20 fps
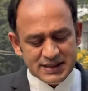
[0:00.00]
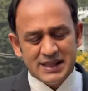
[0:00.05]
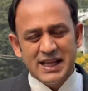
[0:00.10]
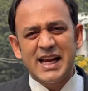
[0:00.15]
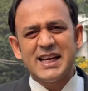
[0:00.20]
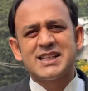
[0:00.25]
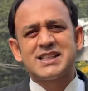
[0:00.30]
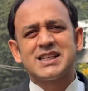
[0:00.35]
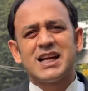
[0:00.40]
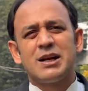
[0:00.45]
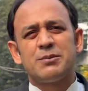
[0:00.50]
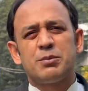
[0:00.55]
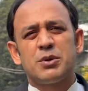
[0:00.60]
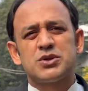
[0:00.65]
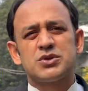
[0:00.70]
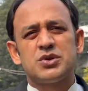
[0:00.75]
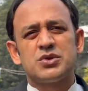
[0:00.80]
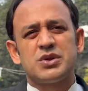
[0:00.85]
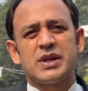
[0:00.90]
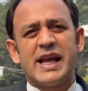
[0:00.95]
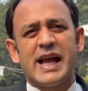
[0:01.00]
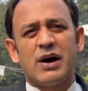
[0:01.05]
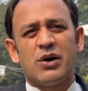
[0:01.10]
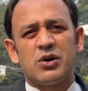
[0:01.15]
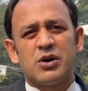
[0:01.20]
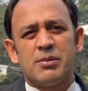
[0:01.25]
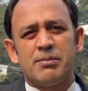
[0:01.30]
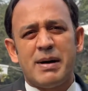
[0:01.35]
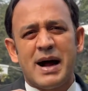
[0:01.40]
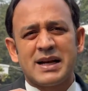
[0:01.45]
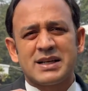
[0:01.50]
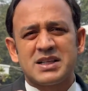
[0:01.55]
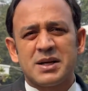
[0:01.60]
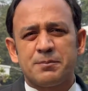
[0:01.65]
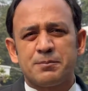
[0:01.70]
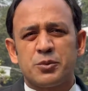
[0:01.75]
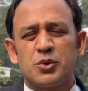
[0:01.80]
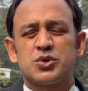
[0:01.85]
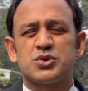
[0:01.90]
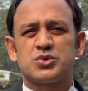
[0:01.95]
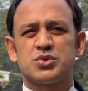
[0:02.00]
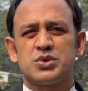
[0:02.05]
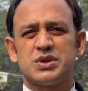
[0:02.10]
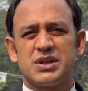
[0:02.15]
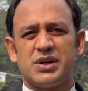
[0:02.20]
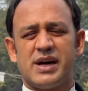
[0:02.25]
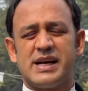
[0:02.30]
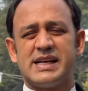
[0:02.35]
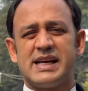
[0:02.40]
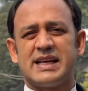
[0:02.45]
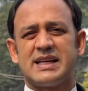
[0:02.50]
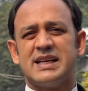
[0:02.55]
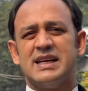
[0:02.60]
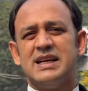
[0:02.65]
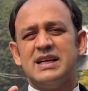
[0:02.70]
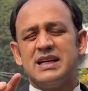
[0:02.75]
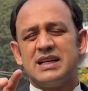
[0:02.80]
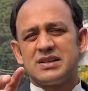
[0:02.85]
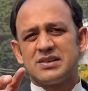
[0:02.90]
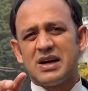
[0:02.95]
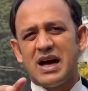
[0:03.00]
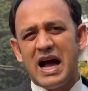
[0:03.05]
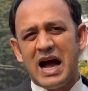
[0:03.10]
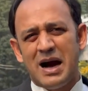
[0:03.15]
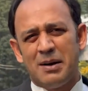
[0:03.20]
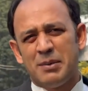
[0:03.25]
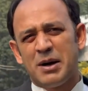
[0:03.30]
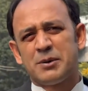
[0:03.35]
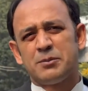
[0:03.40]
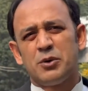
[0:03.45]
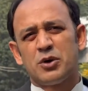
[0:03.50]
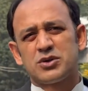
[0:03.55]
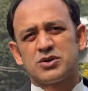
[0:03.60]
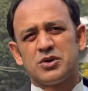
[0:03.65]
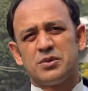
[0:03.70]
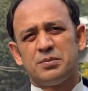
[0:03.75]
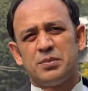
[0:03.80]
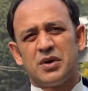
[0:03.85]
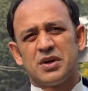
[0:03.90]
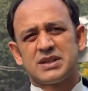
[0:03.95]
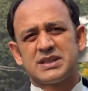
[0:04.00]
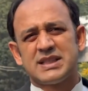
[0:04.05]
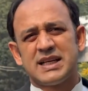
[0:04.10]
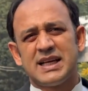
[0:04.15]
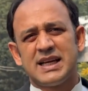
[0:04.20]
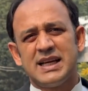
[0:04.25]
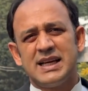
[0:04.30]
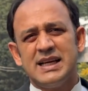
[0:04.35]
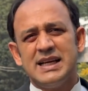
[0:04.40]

তেইশ সাল পর্যন্ত এখনো মাঠটা প্রস্তুতি হয় নাই তা আমার বক্তব্য হচ্ছে